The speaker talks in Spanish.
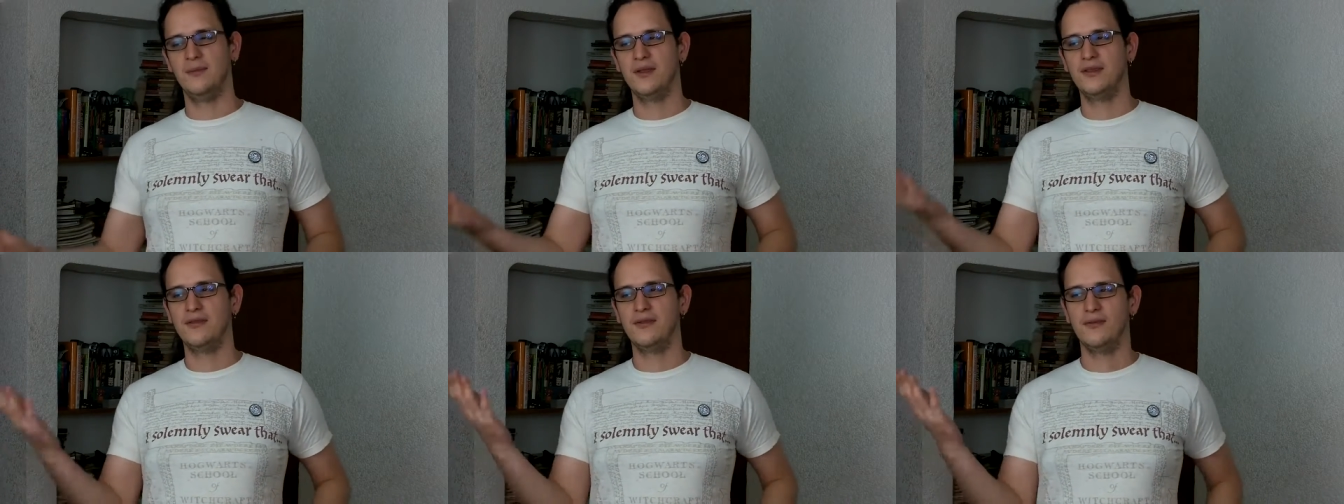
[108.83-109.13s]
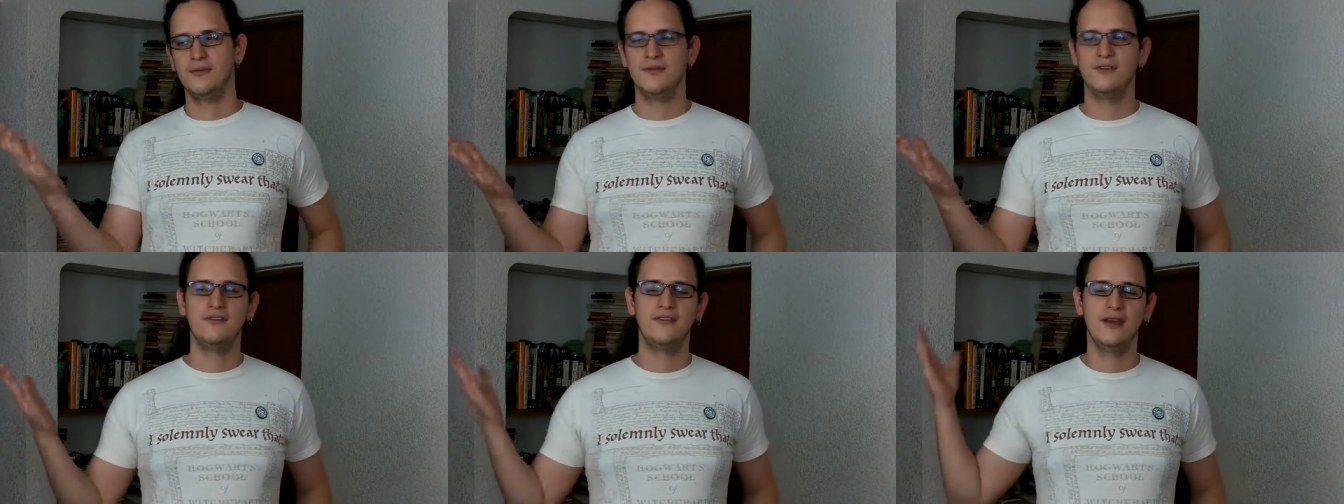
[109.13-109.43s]
El
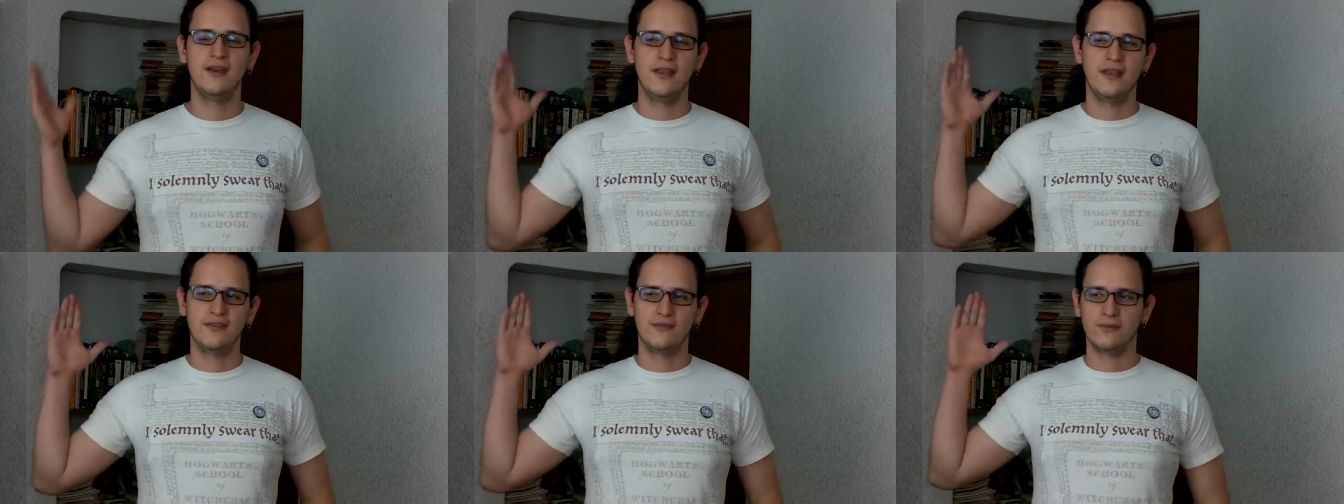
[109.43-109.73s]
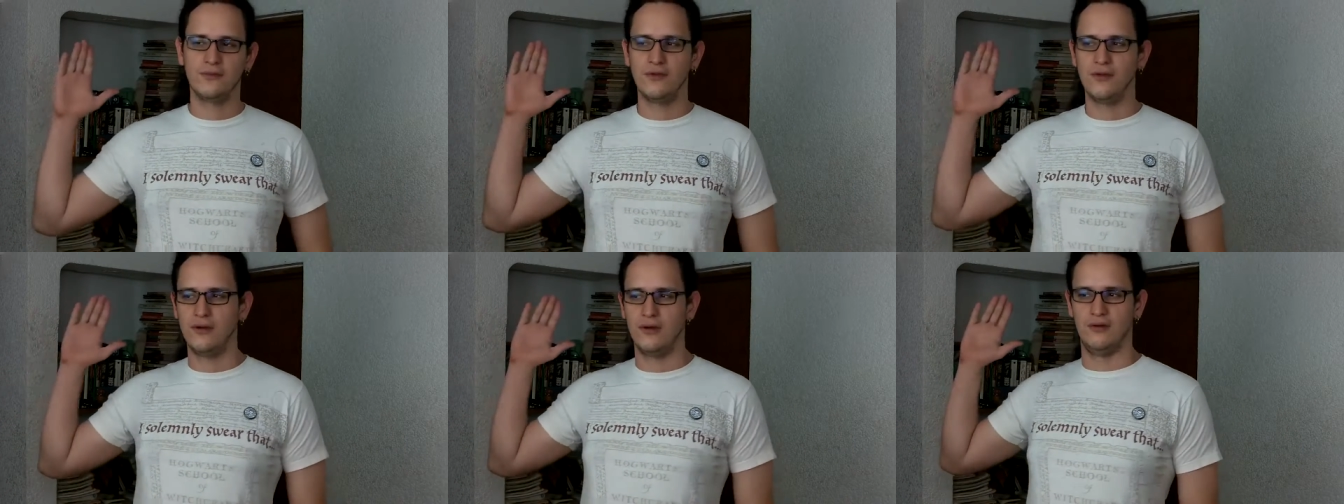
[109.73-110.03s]
método Mystery
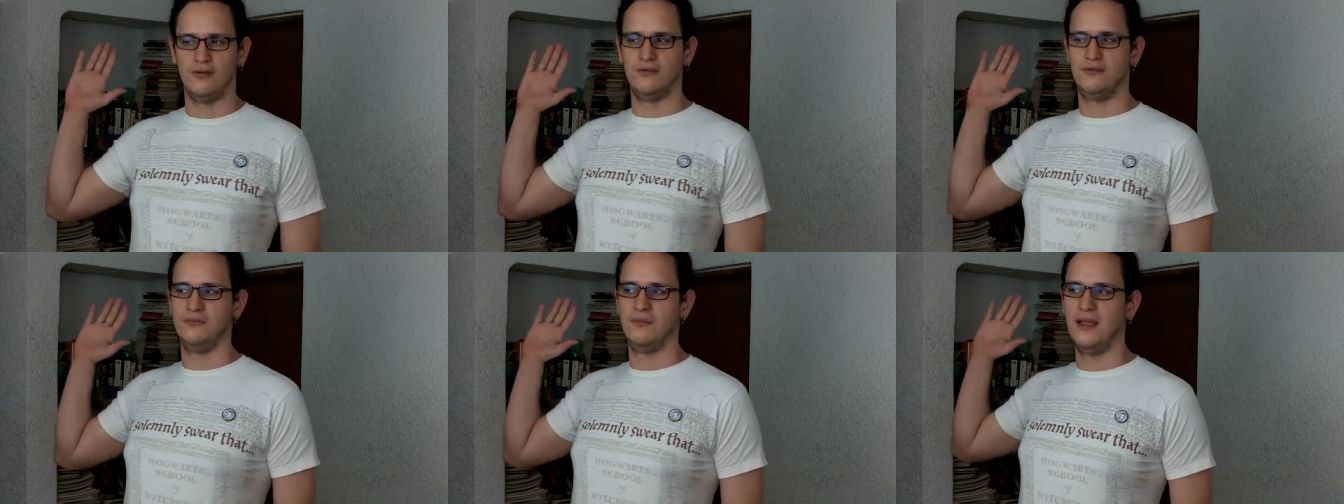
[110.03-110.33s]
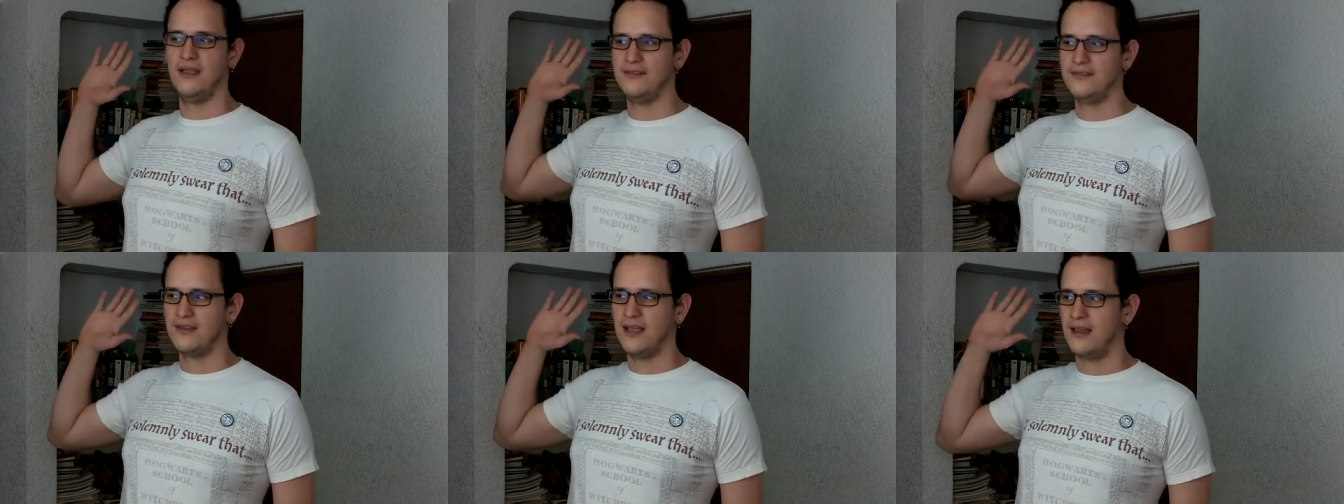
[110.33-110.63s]
es uno de los
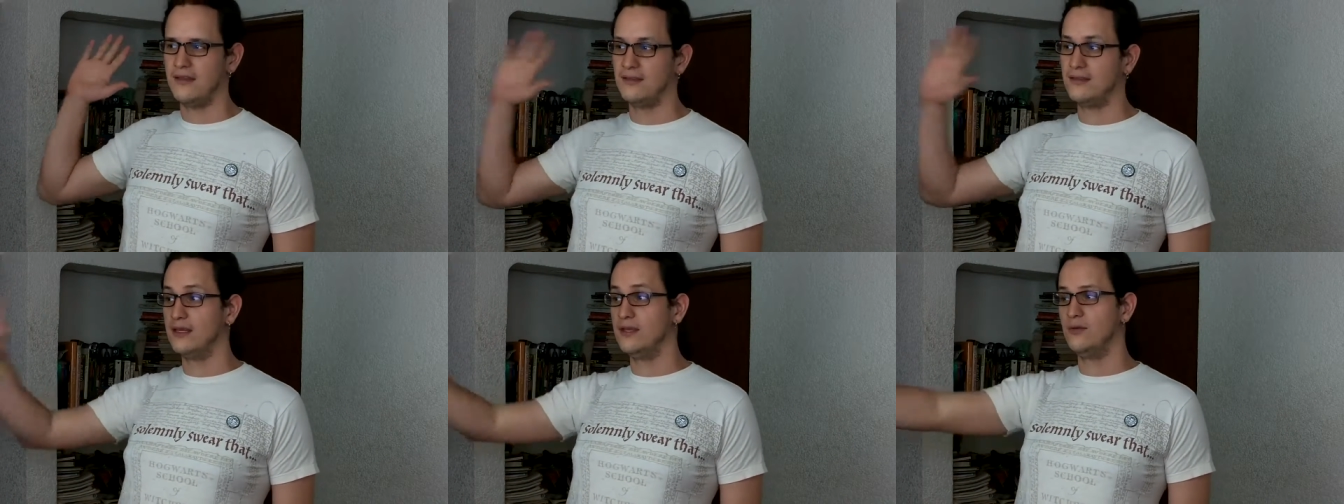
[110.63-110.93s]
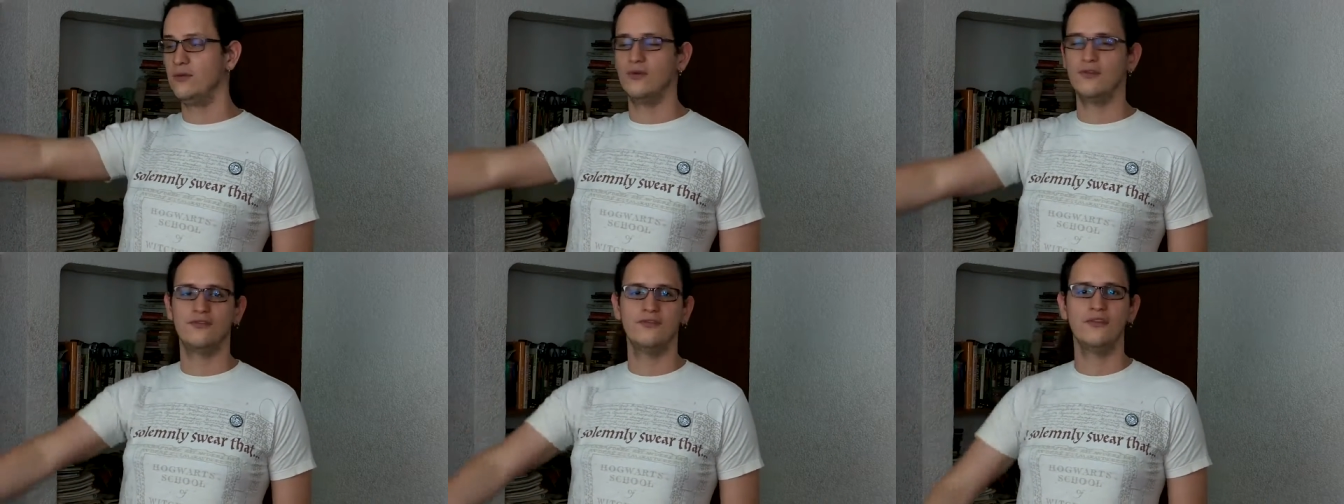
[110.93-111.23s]
más
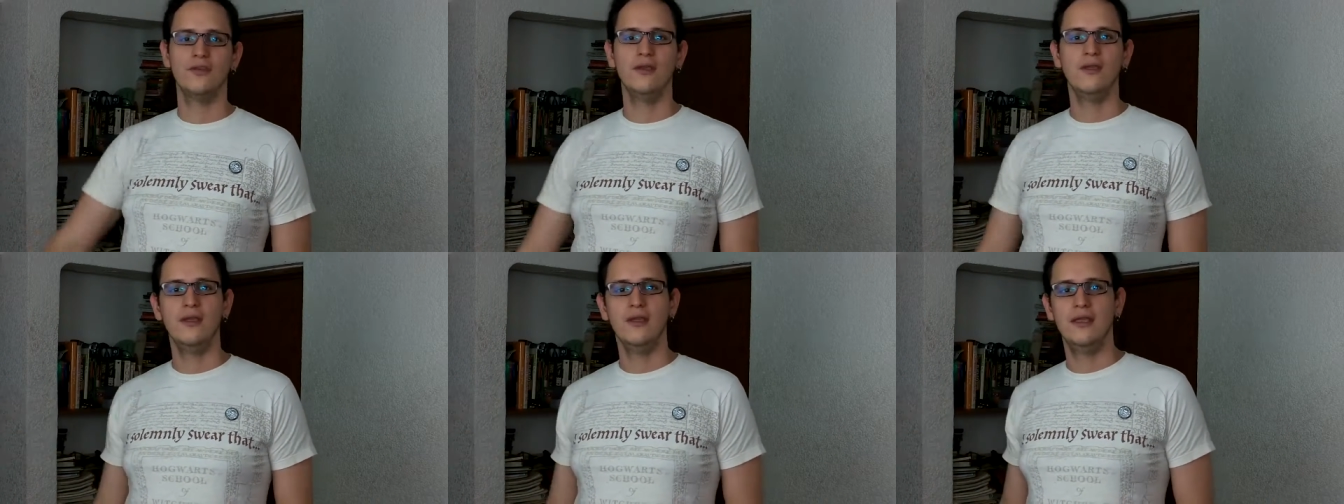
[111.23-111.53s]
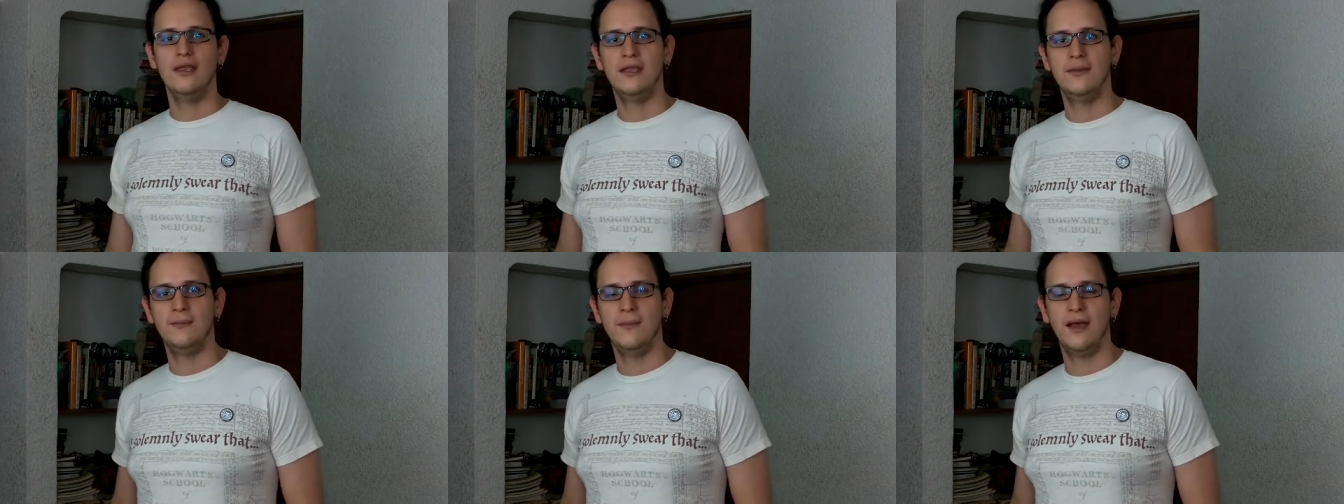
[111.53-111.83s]
antiguos
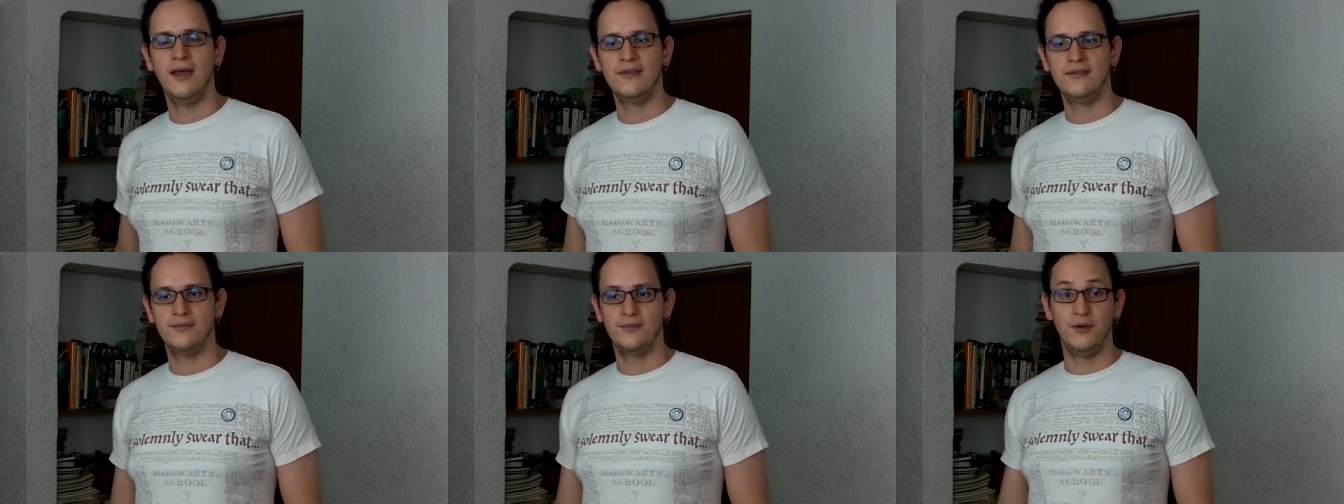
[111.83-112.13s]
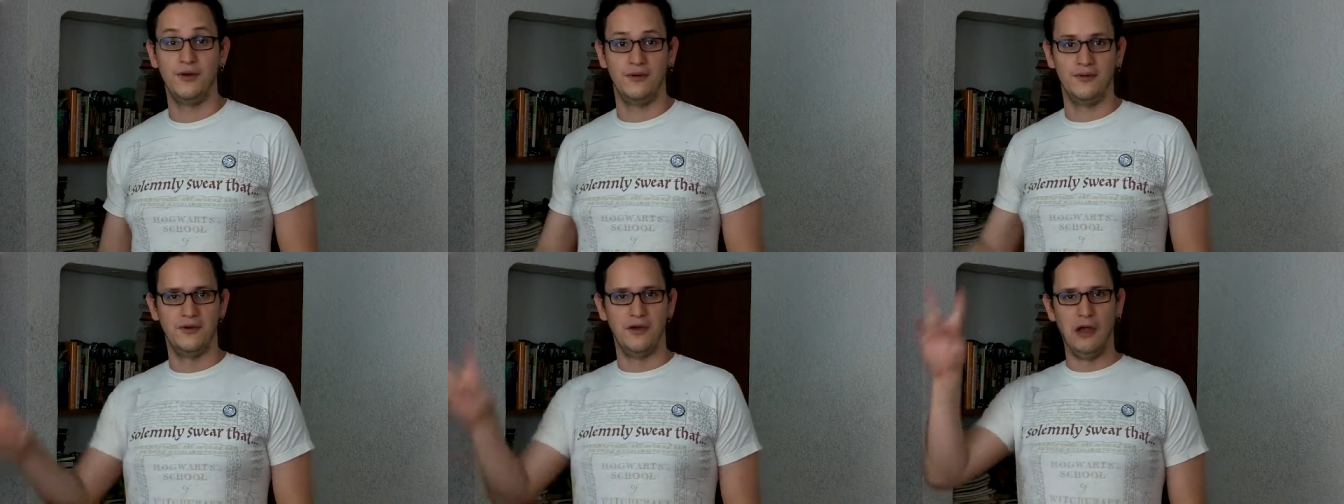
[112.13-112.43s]
y
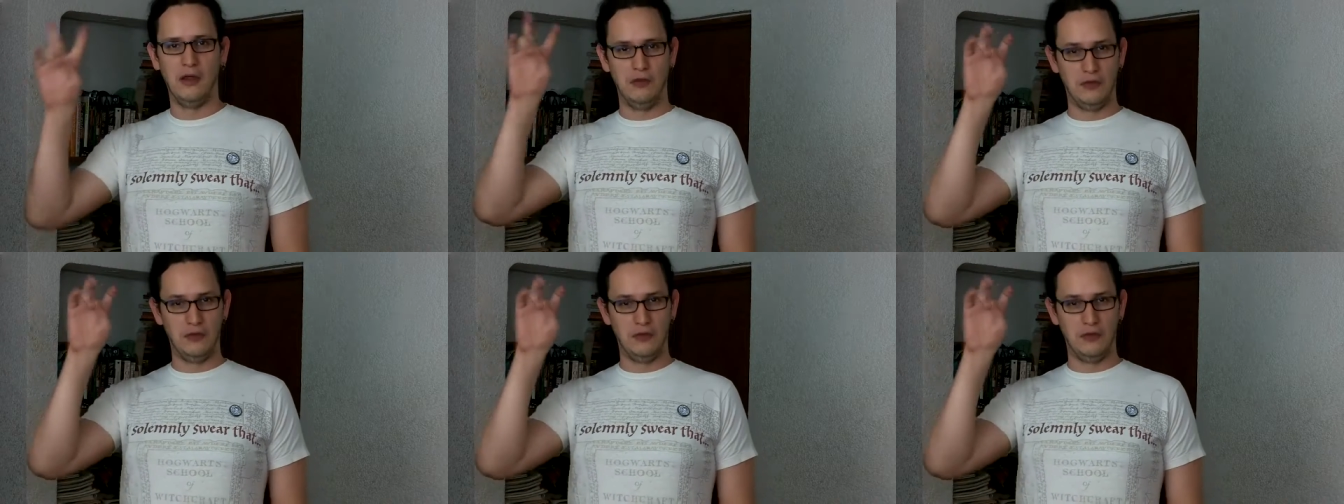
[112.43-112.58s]
más, bueno,